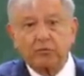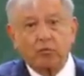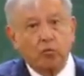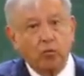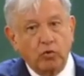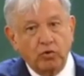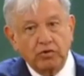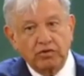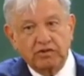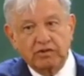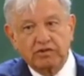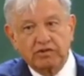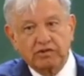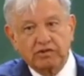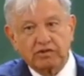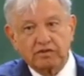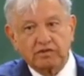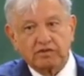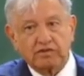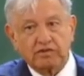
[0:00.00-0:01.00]
muy
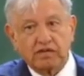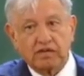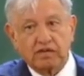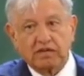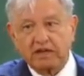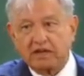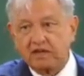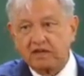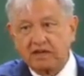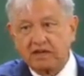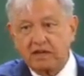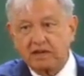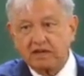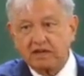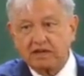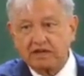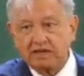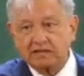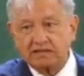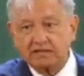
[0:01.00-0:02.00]

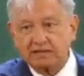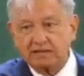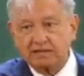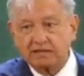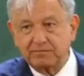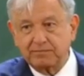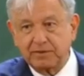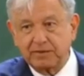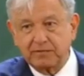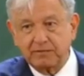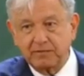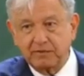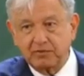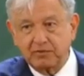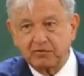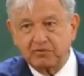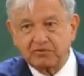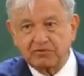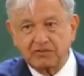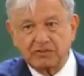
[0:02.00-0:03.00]
arraigada, se
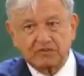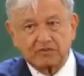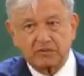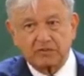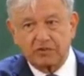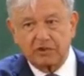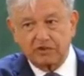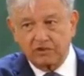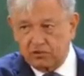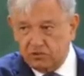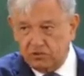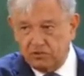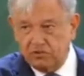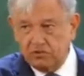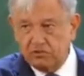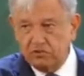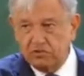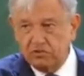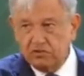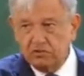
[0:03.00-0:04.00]
permitió, se
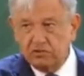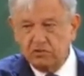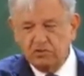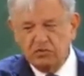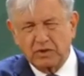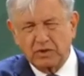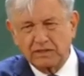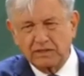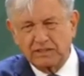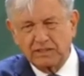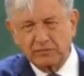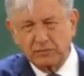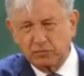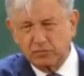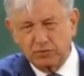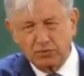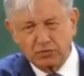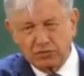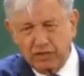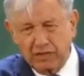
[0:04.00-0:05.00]
toleró durante
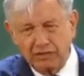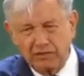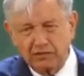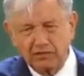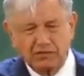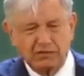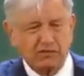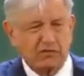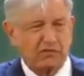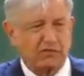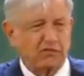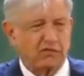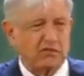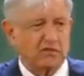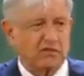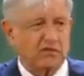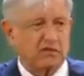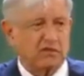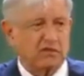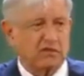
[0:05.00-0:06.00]
muchos años.
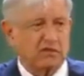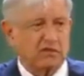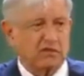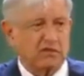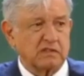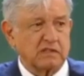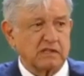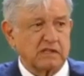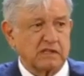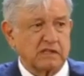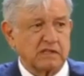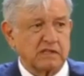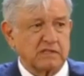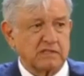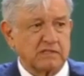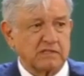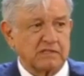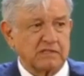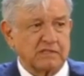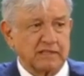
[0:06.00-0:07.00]

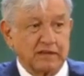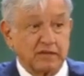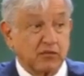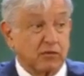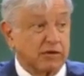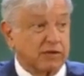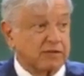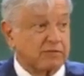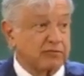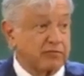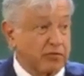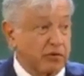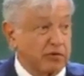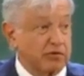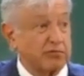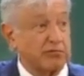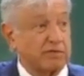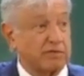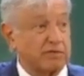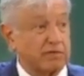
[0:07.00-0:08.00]
Tengo el
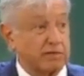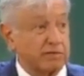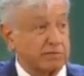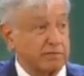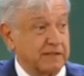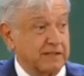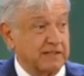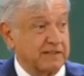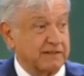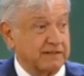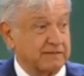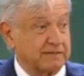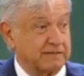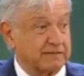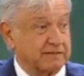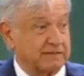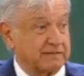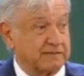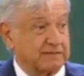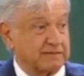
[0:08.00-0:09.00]
informe también
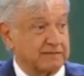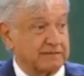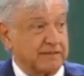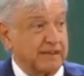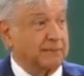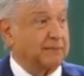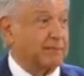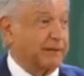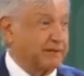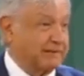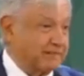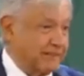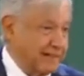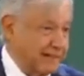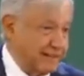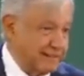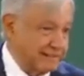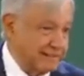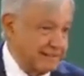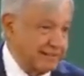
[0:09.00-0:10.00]
que a
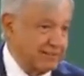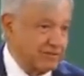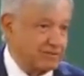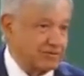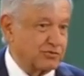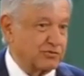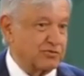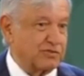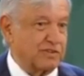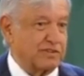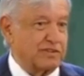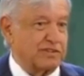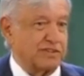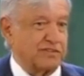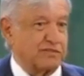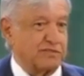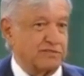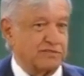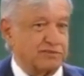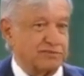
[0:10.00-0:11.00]
pesar de lo
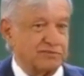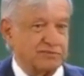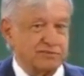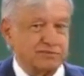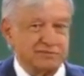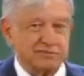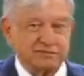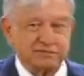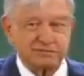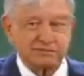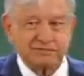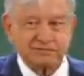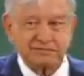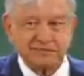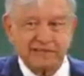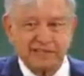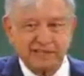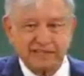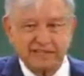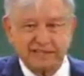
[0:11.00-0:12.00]
sucedido
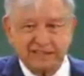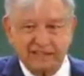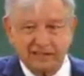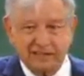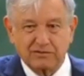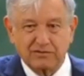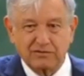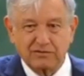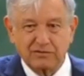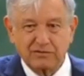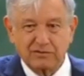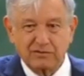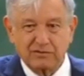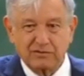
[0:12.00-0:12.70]
en Hidalgo,